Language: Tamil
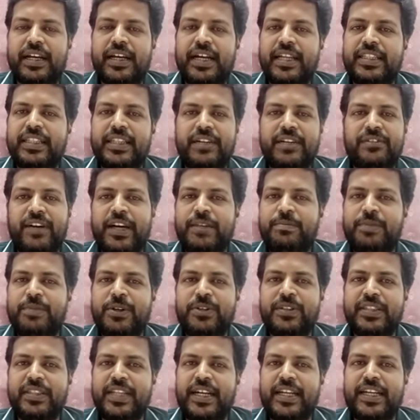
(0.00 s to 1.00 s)
அந்த வாய்ப்பை
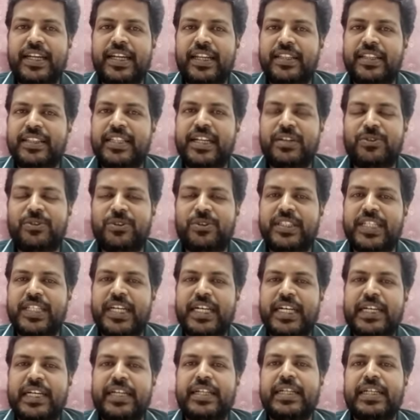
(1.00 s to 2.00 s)
வந்து அங்க இருந்தான்
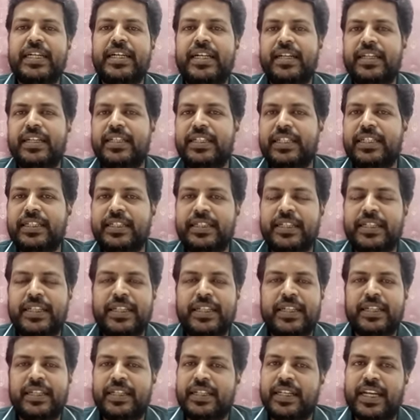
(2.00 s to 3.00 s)
கொடுத்தாருன்னு
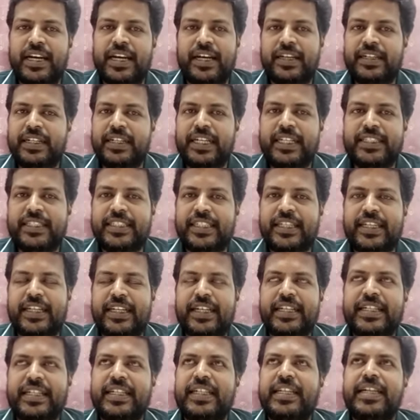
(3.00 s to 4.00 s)
நான் நினச்சிக்கிறேன்
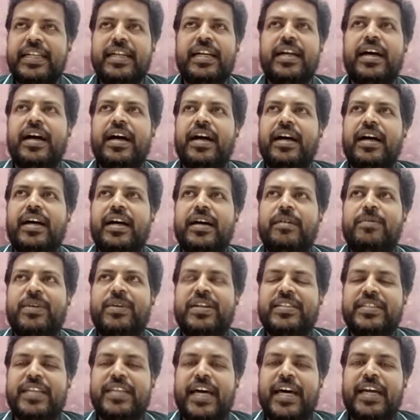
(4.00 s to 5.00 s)

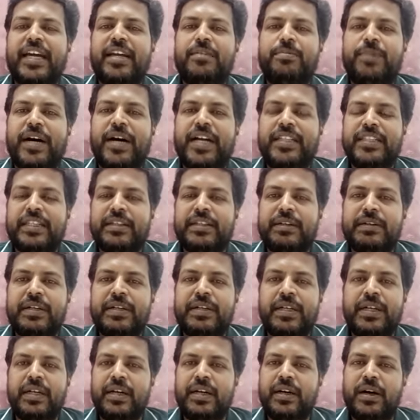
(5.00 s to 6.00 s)
அப்புறம் சாரை பார்த்தோம்
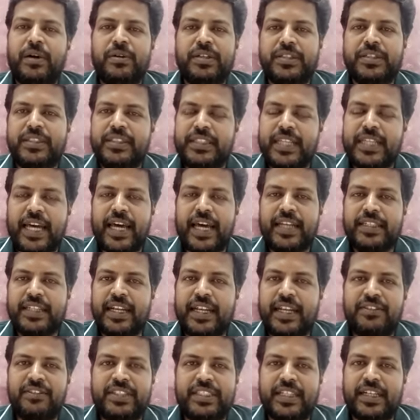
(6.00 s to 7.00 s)
அவர் சார் சில
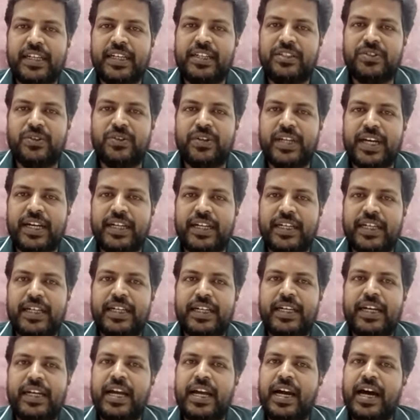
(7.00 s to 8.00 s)
விஷயங்கள் சொன்னாங்க
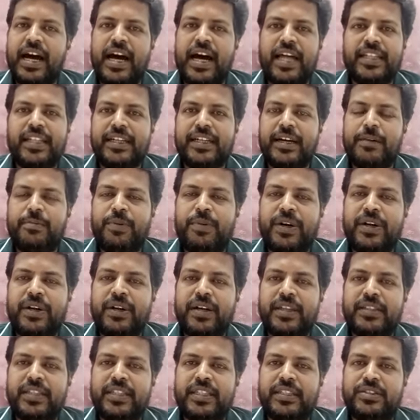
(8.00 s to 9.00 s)
அதுக்கப்புறம்
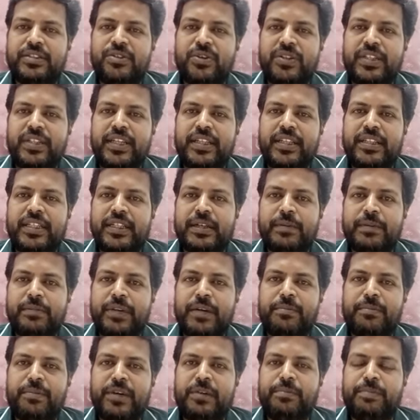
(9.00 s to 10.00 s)
அந்த ஜோதிடத்தை
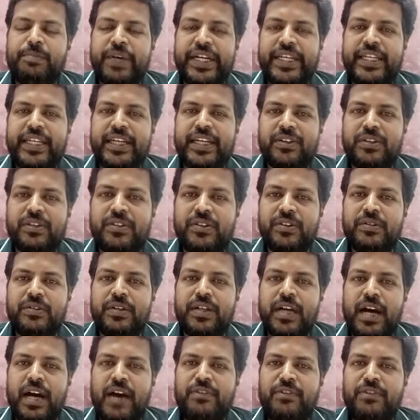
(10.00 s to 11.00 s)
நம்மளும் படிக்கணும்
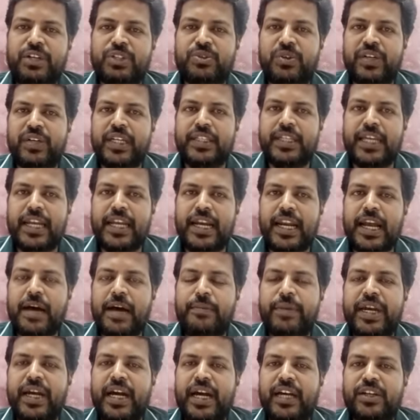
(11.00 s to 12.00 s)
அவர் சொன்னது
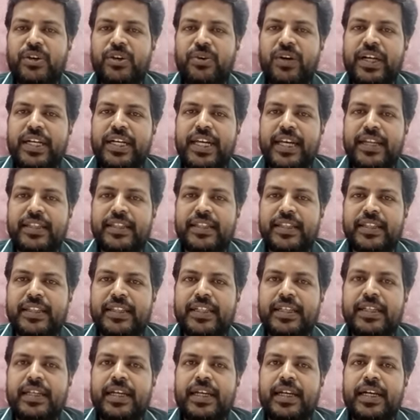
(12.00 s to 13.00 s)
எல்லாமே அக்யூரேட்டாக இருந்தது
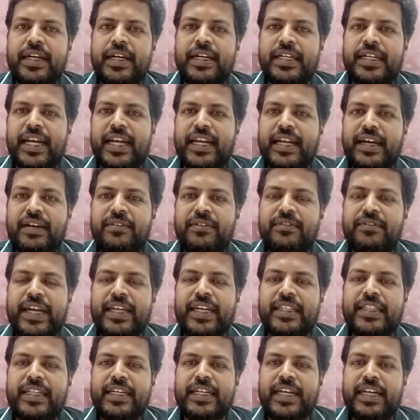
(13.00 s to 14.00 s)
ஏன்னா
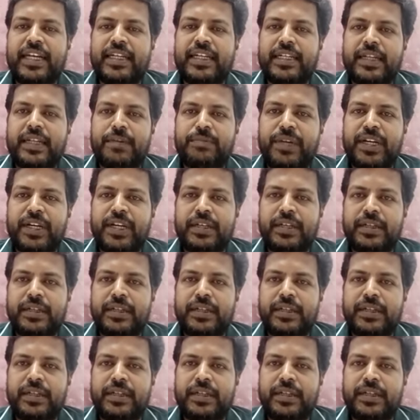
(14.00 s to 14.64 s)
வயதுக்கே நம்ம